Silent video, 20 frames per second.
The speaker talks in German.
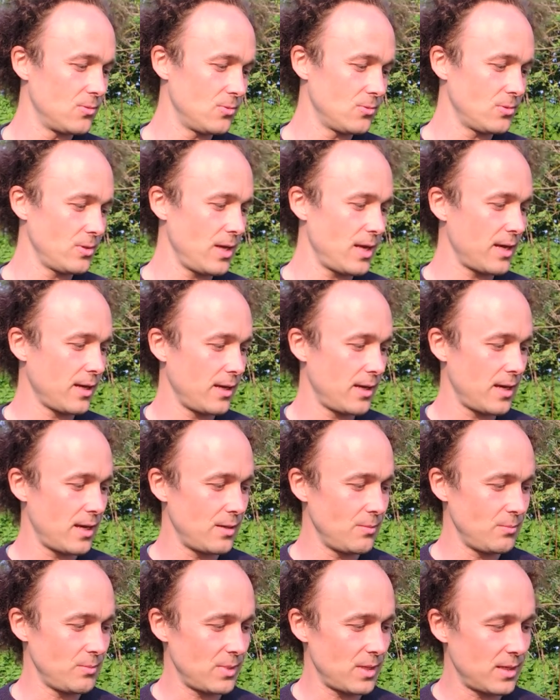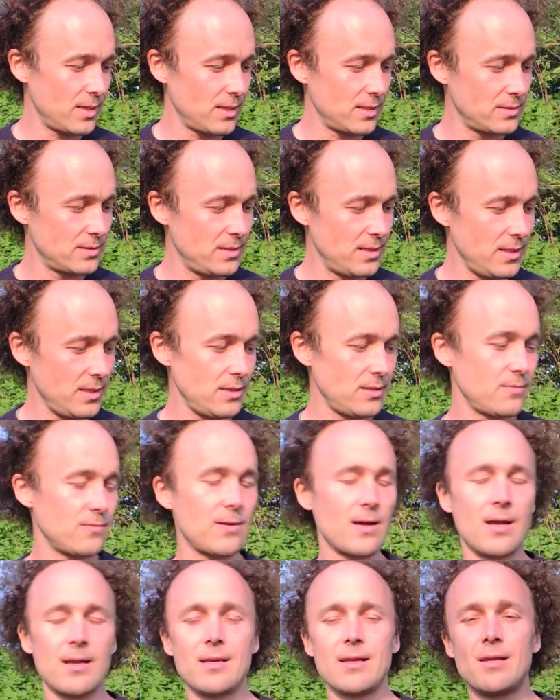unerkennbaren, nicht
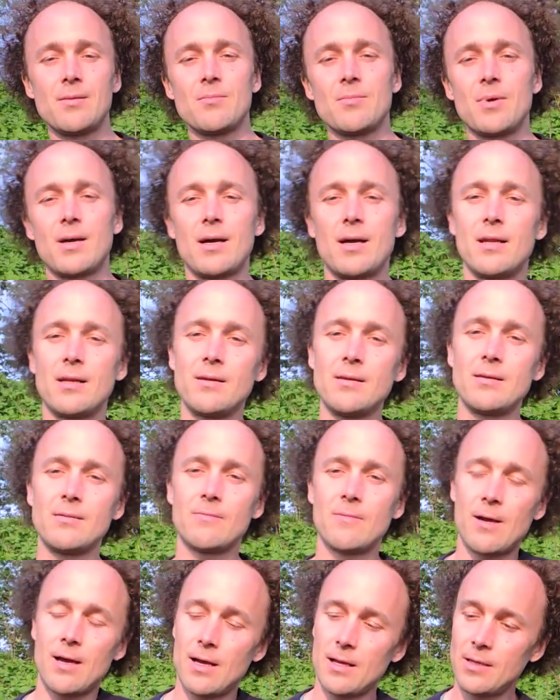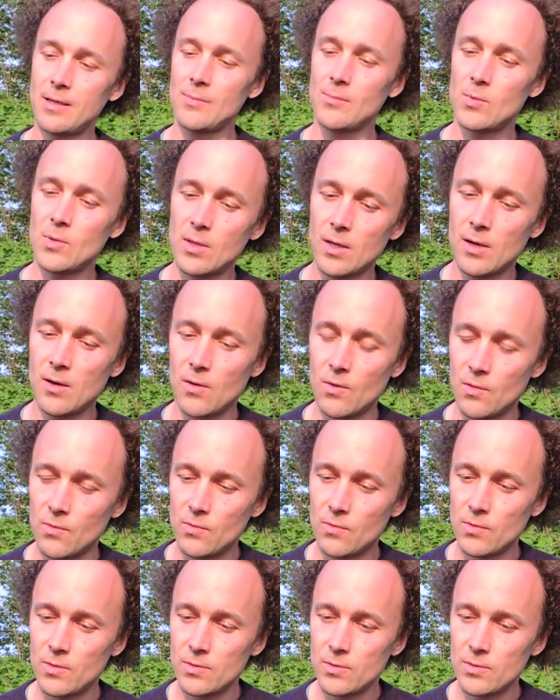wahrnehmbaren Wahrnehmung auf.